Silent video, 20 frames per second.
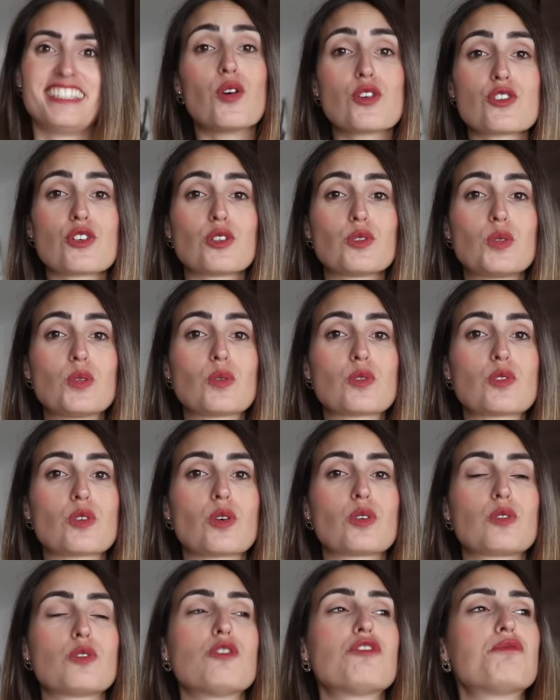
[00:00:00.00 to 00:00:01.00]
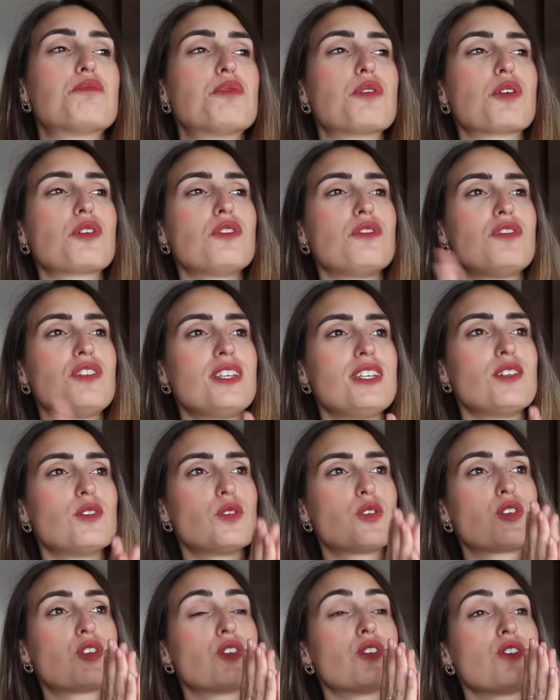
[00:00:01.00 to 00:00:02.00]
Aujourd'hui, on se retrouve pour une
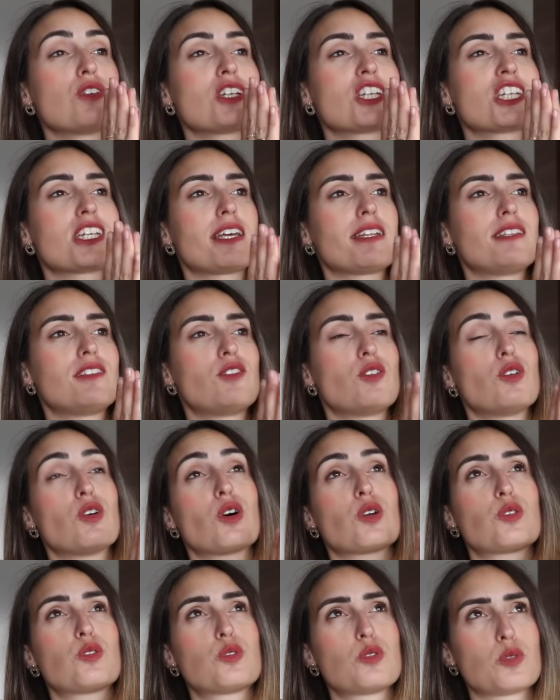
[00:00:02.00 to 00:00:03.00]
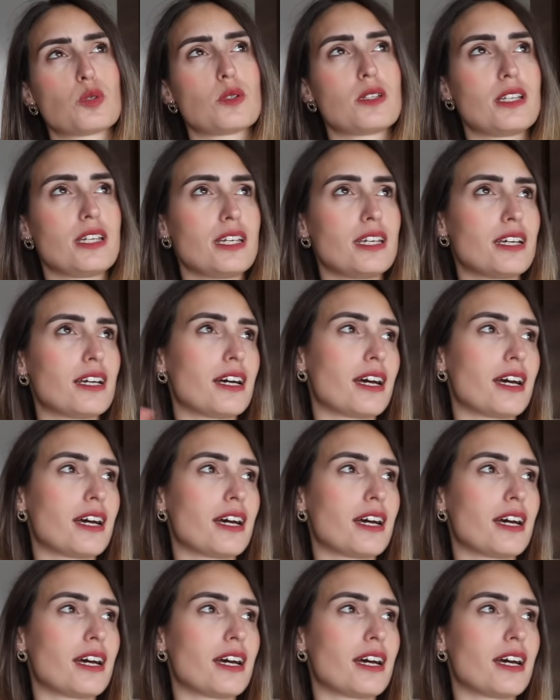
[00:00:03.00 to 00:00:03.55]
vidéo que j'adore tourner,